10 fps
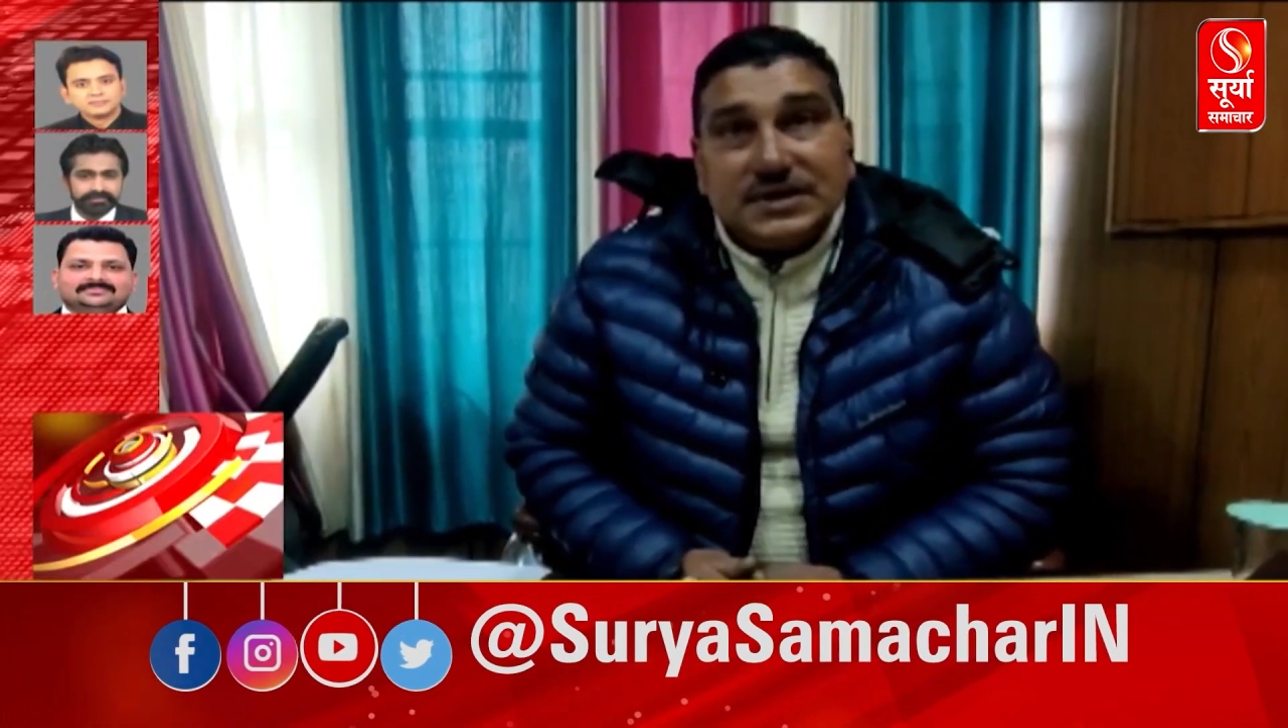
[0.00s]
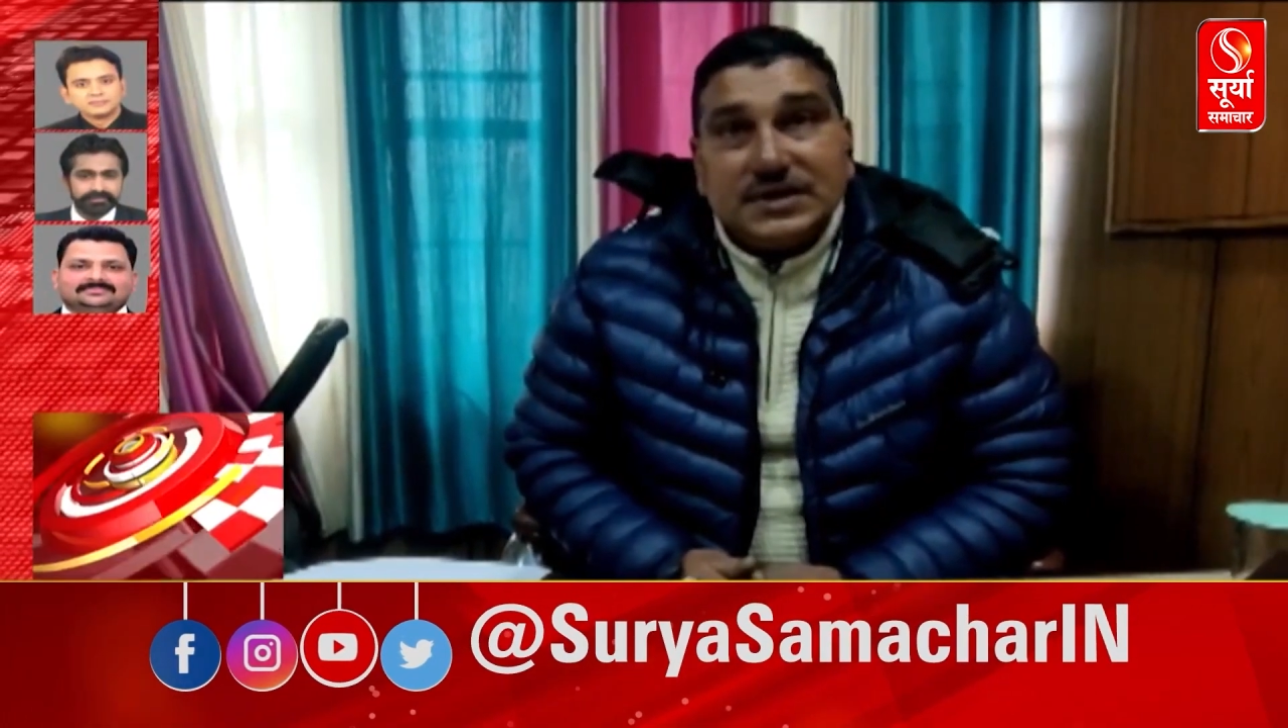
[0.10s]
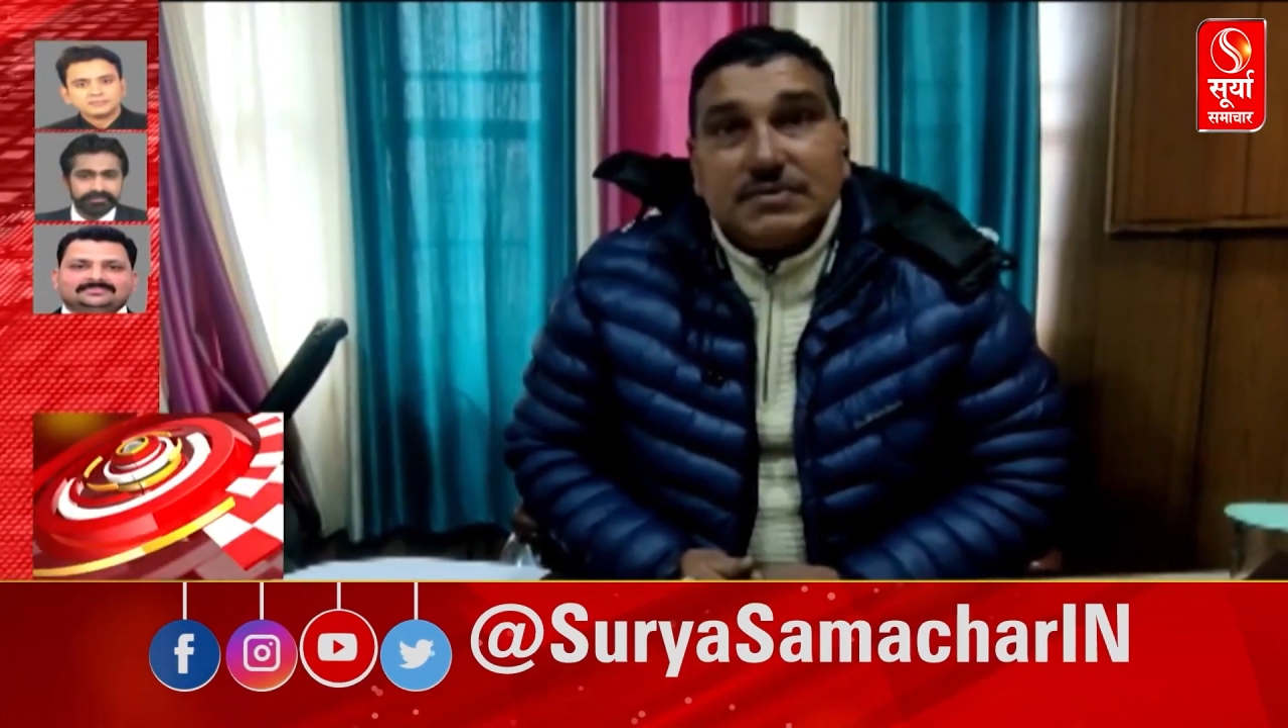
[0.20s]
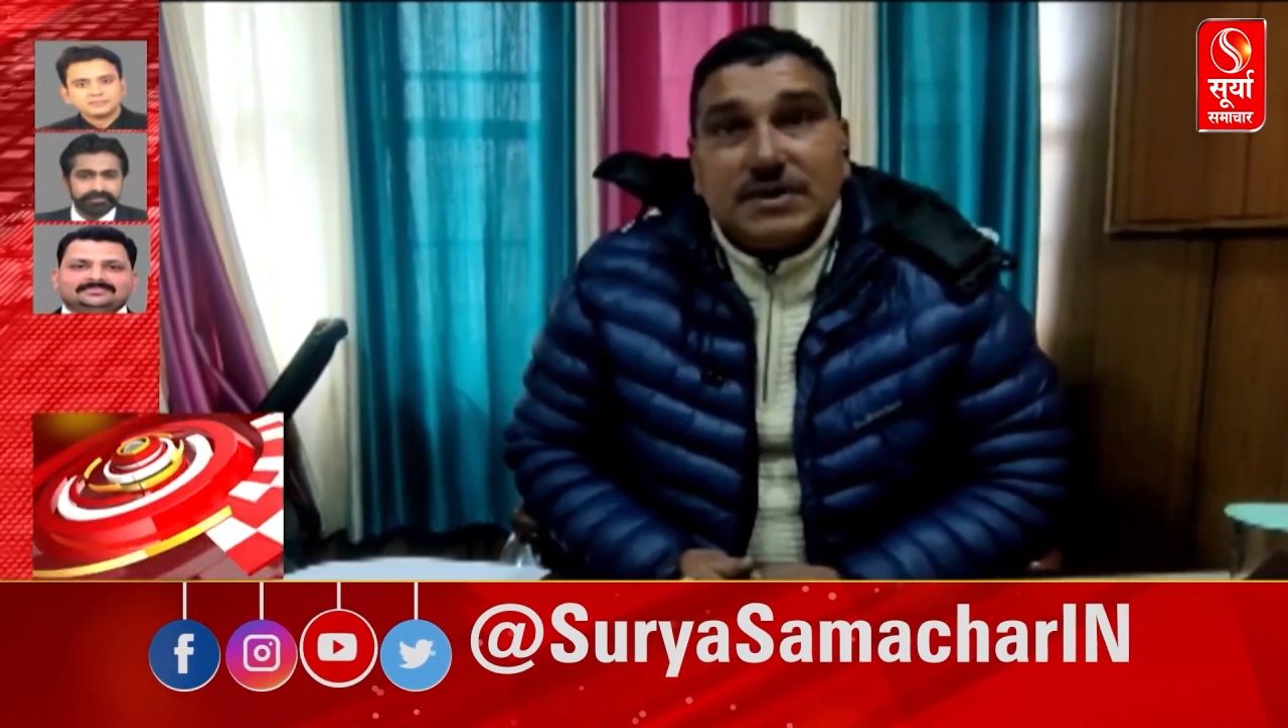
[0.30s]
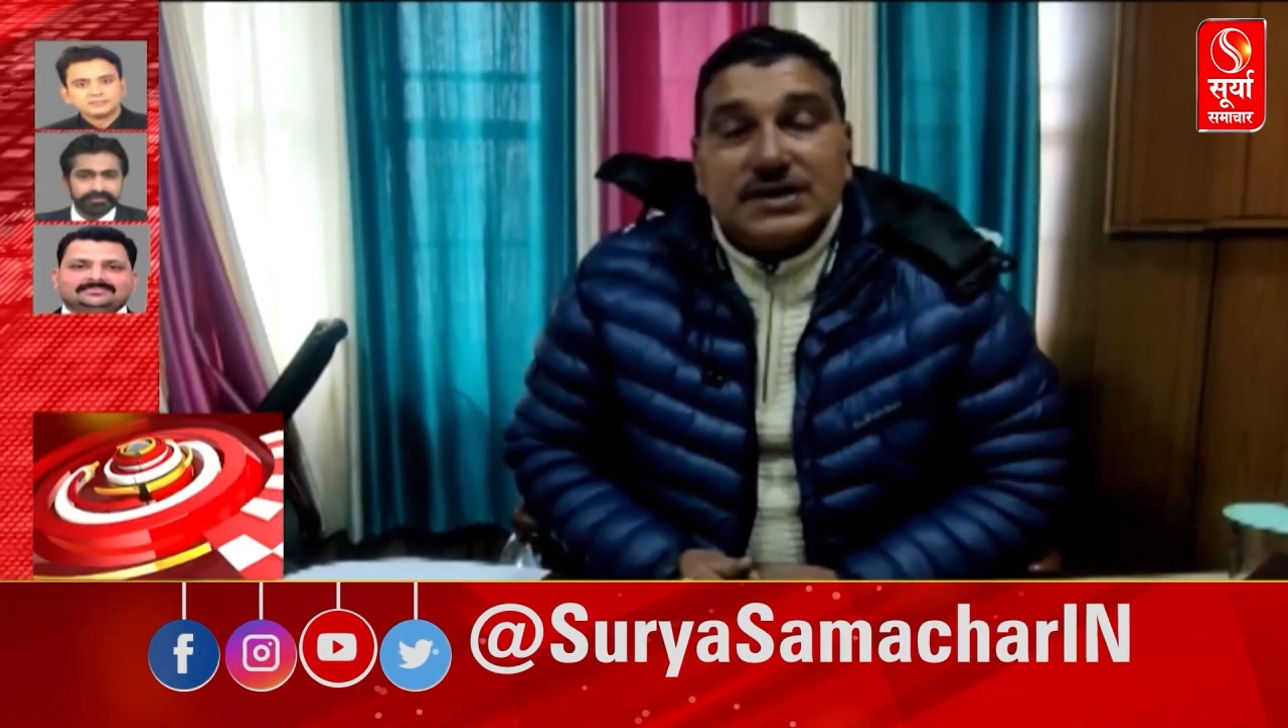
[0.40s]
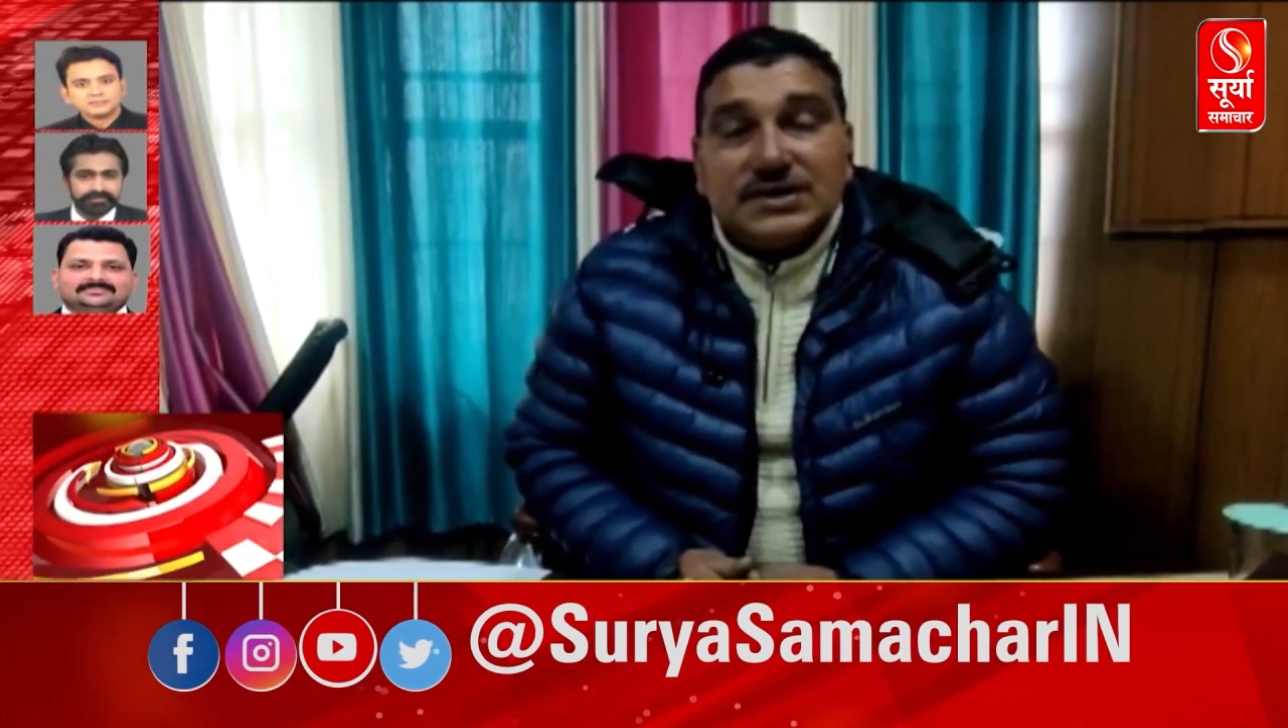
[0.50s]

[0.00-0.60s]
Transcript: ही बारिश